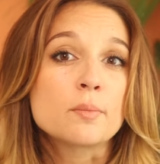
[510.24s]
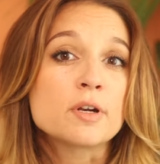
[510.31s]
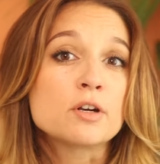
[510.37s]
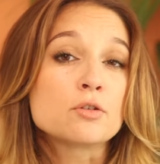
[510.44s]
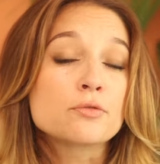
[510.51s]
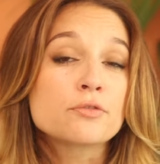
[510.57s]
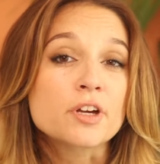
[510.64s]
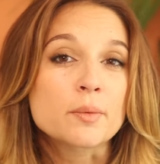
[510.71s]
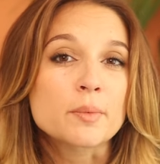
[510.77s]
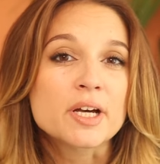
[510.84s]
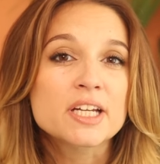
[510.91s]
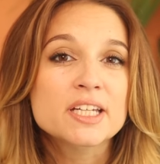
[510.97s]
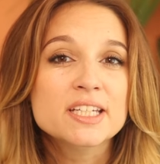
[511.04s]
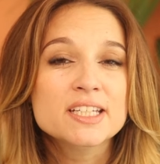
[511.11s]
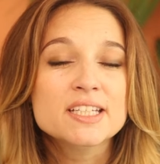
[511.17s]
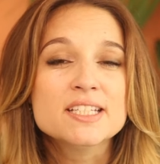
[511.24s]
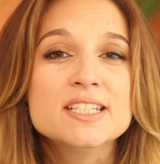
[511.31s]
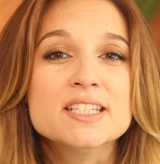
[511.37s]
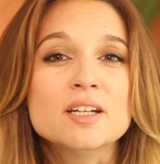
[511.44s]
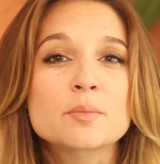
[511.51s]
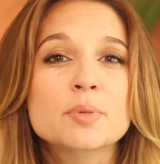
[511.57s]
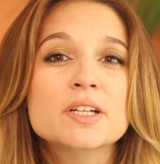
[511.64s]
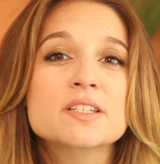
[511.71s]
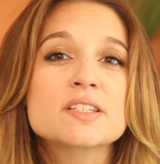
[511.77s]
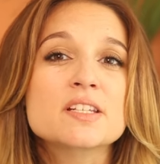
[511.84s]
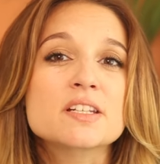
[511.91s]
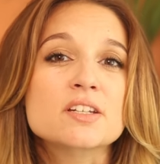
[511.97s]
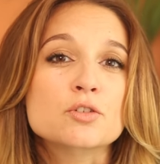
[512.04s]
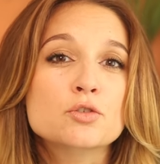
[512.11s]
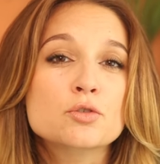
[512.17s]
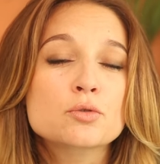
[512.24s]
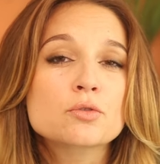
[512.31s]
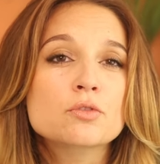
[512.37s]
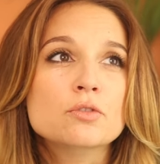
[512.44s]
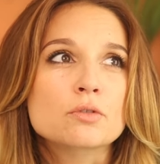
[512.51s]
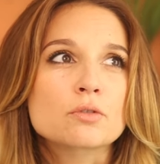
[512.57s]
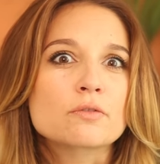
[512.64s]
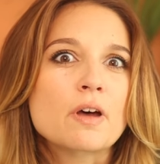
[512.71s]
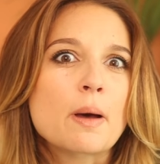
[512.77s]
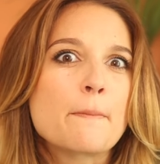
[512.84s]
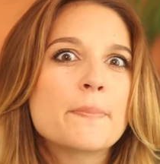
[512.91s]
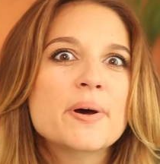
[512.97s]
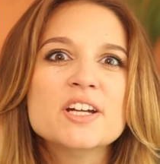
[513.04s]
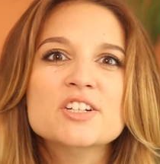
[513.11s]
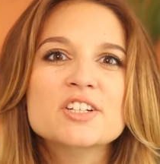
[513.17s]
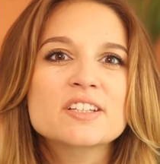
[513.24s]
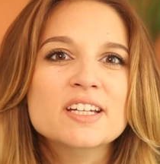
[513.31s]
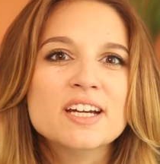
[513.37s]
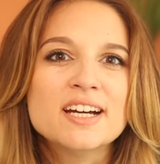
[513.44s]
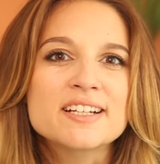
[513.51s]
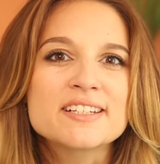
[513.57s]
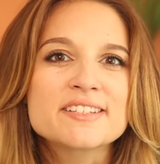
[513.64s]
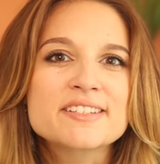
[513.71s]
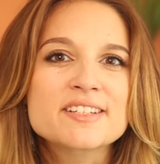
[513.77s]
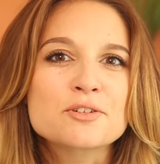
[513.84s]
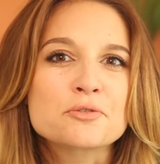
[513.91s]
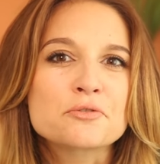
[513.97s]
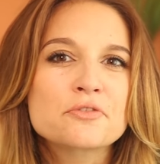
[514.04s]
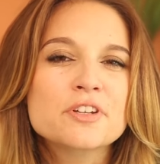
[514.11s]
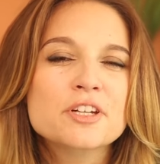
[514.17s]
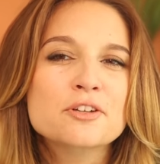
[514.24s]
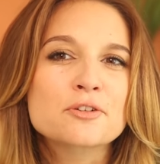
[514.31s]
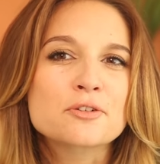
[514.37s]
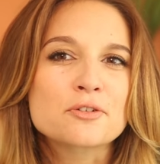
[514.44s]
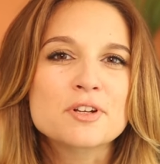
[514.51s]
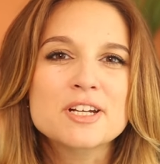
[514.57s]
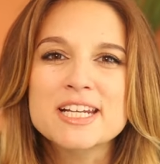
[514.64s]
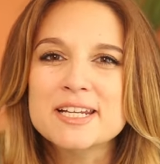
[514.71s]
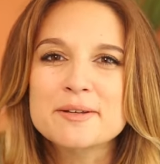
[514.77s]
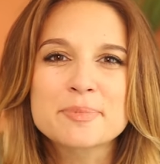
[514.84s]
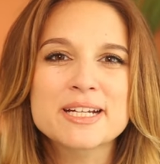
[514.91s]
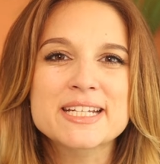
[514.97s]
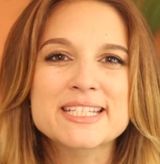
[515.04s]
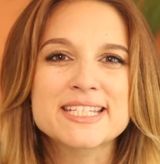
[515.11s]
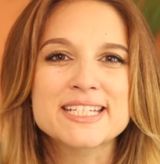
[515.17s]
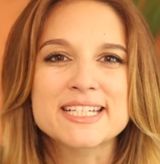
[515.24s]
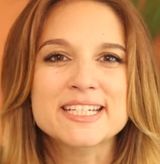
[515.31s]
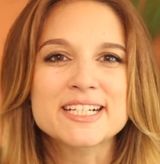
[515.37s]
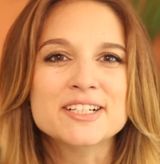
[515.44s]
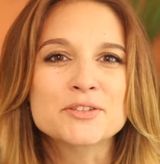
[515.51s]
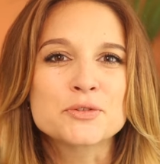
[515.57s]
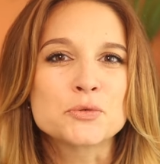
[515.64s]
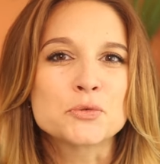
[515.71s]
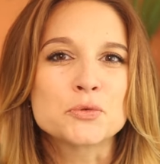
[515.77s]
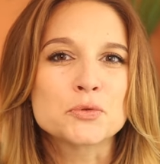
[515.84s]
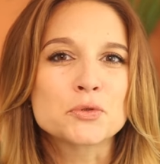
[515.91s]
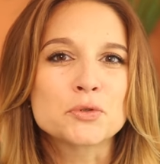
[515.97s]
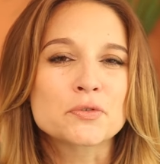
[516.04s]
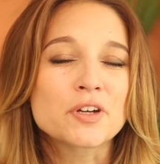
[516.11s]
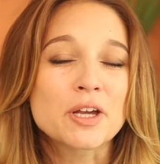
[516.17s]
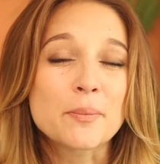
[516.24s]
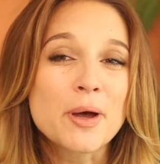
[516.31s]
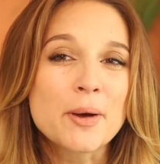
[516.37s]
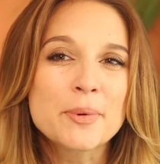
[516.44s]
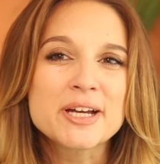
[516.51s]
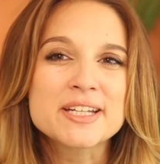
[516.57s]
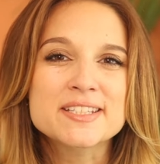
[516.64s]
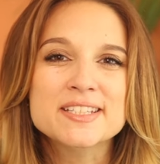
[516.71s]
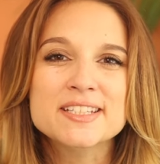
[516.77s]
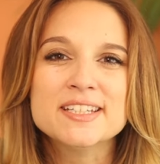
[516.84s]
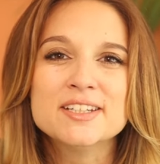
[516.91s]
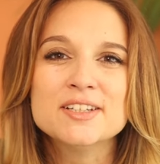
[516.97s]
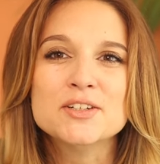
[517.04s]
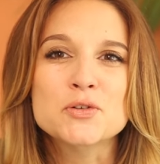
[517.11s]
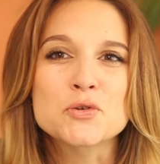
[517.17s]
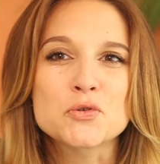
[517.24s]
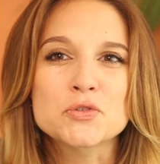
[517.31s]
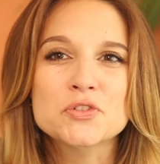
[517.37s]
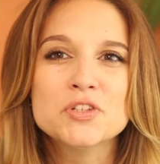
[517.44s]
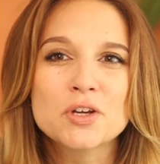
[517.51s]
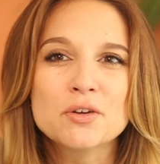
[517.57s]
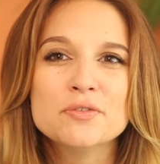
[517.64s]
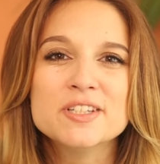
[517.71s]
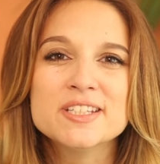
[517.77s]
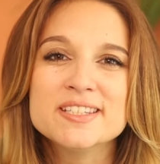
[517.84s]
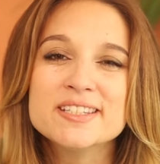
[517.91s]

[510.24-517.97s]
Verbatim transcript: comme elle le fait remarquer, si un Brésilien chute, on ne va pas généraliser le fait que les Brésiliens ne devraient pas pratiquer le surf